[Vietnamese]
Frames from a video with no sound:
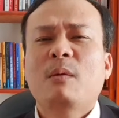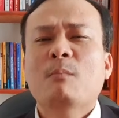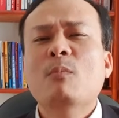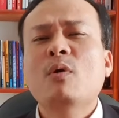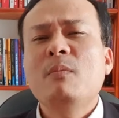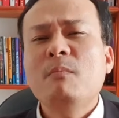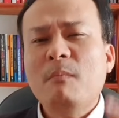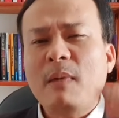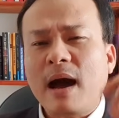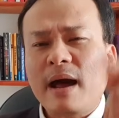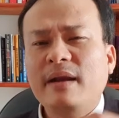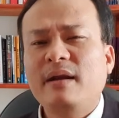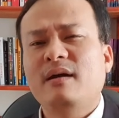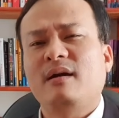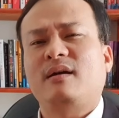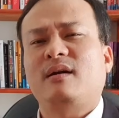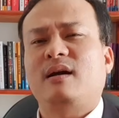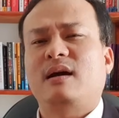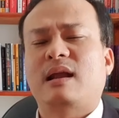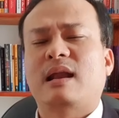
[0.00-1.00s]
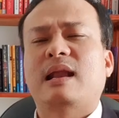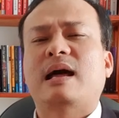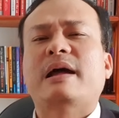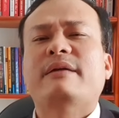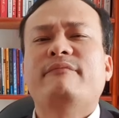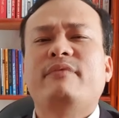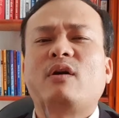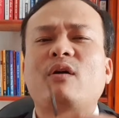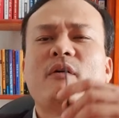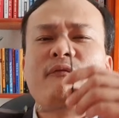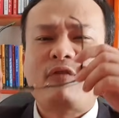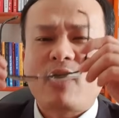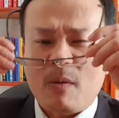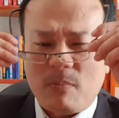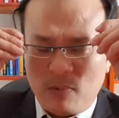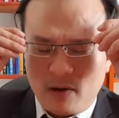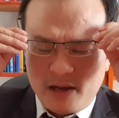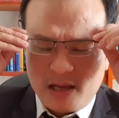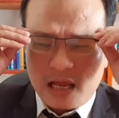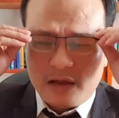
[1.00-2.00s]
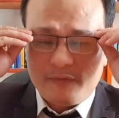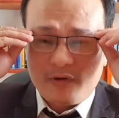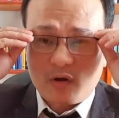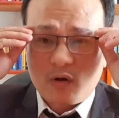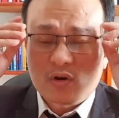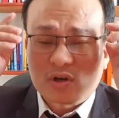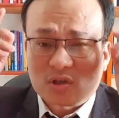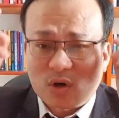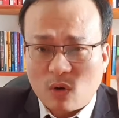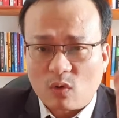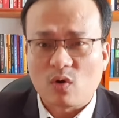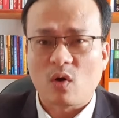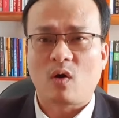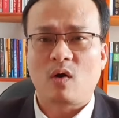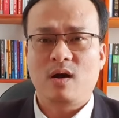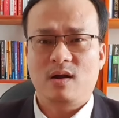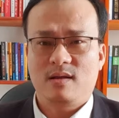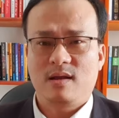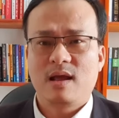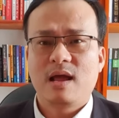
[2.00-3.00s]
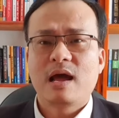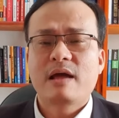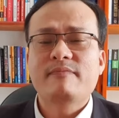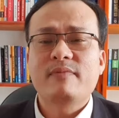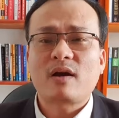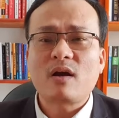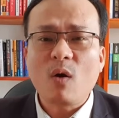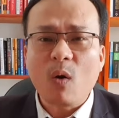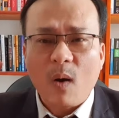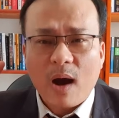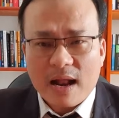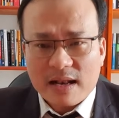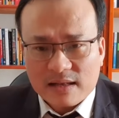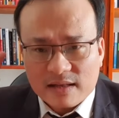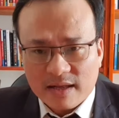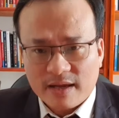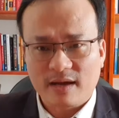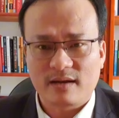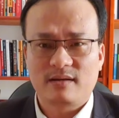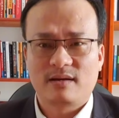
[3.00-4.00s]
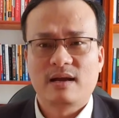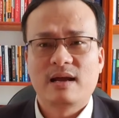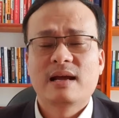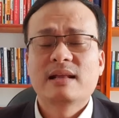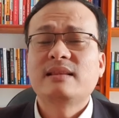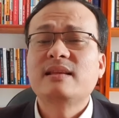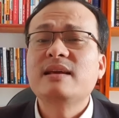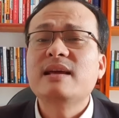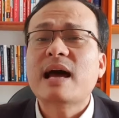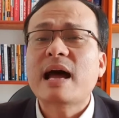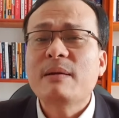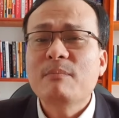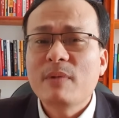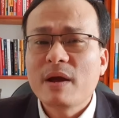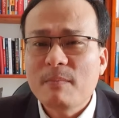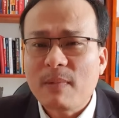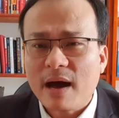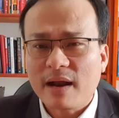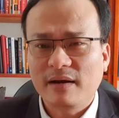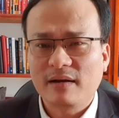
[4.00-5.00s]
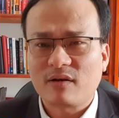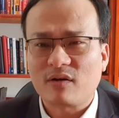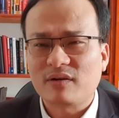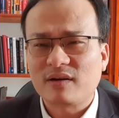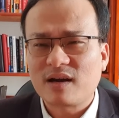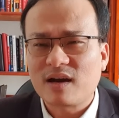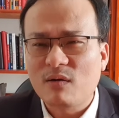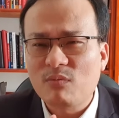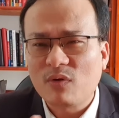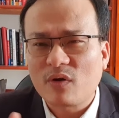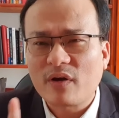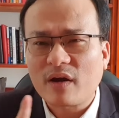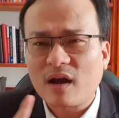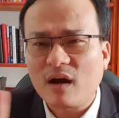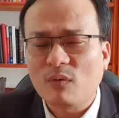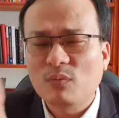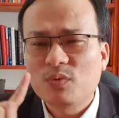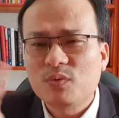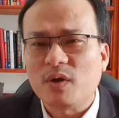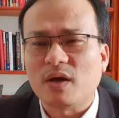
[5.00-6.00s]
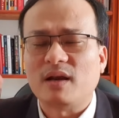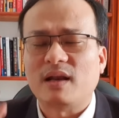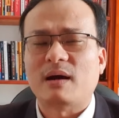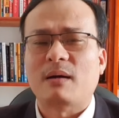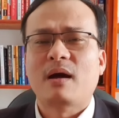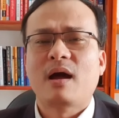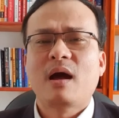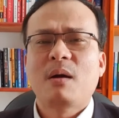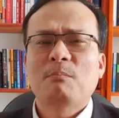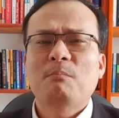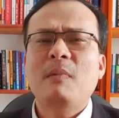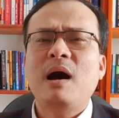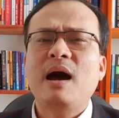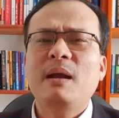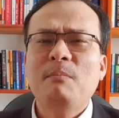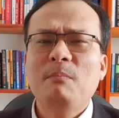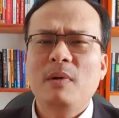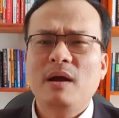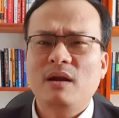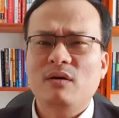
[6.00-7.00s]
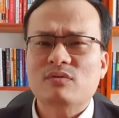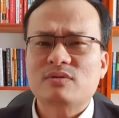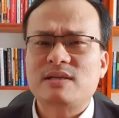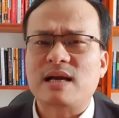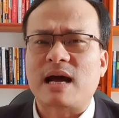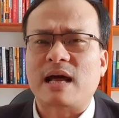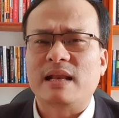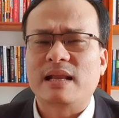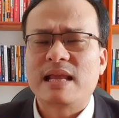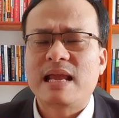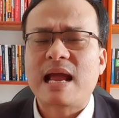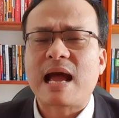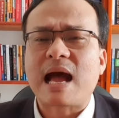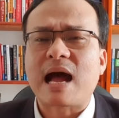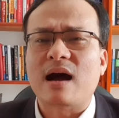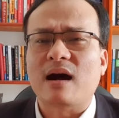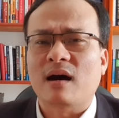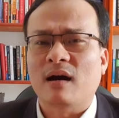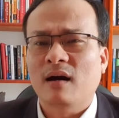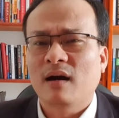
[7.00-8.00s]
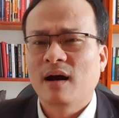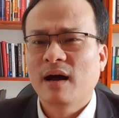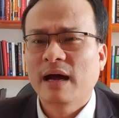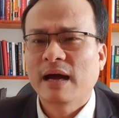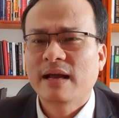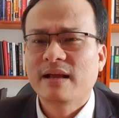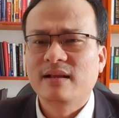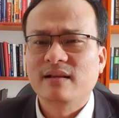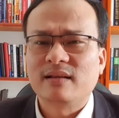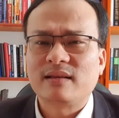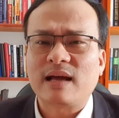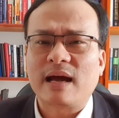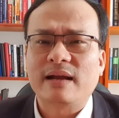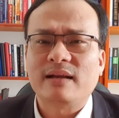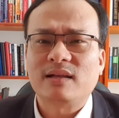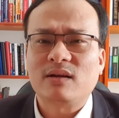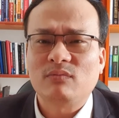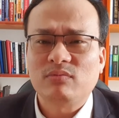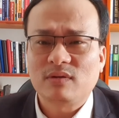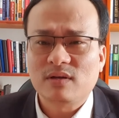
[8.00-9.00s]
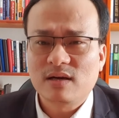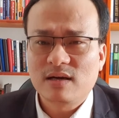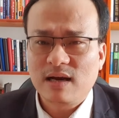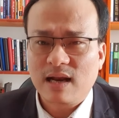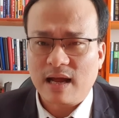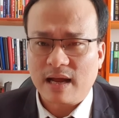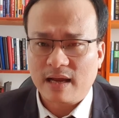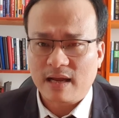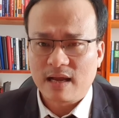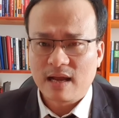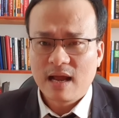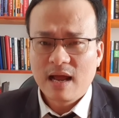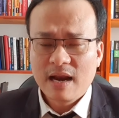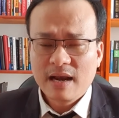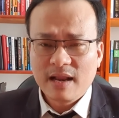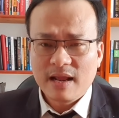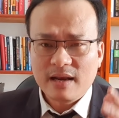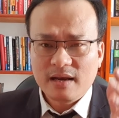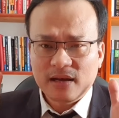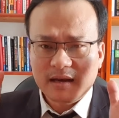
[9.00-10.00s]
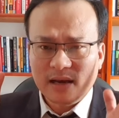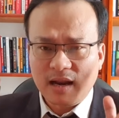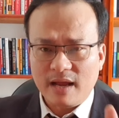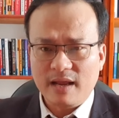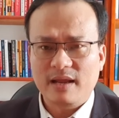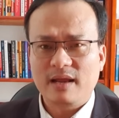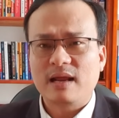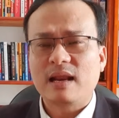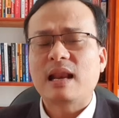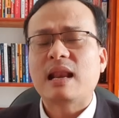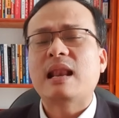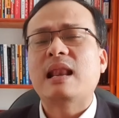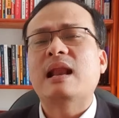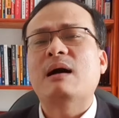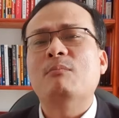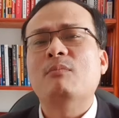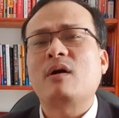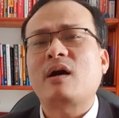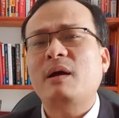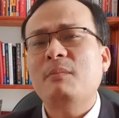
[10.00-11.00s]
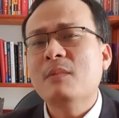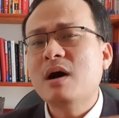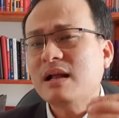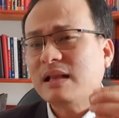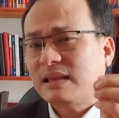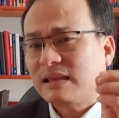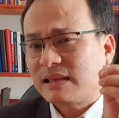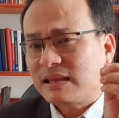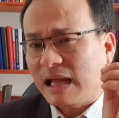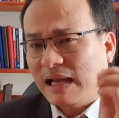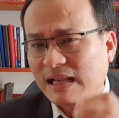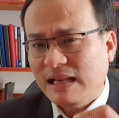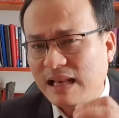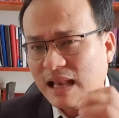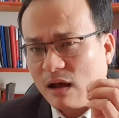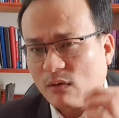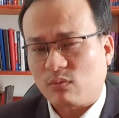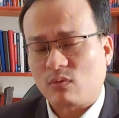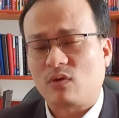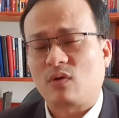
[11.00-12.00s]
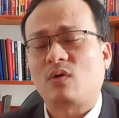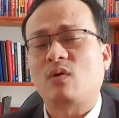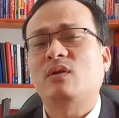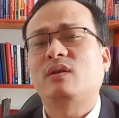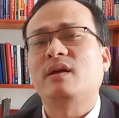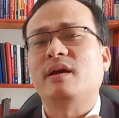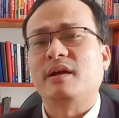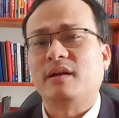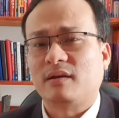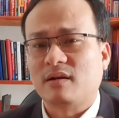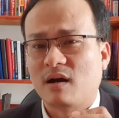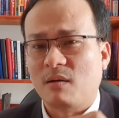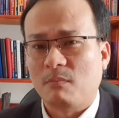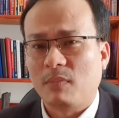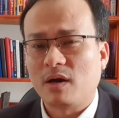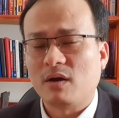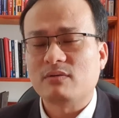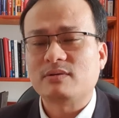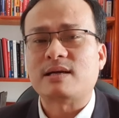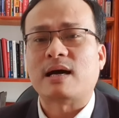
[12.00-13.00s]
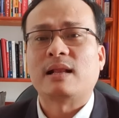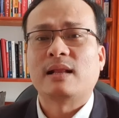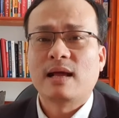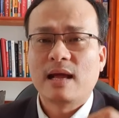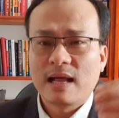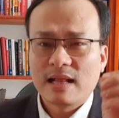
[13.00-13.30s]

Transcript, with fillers: muốn bán được là anh phải có pháp lý anh phải có sổ đỏ anh phải có hoàn thiện thì anh mới bán được còn không cái câu chuyện là bán bất động sản nhà ở hình thành trong tương lai nên đây là một cái bước thanh lọc cho thị trường bất động sản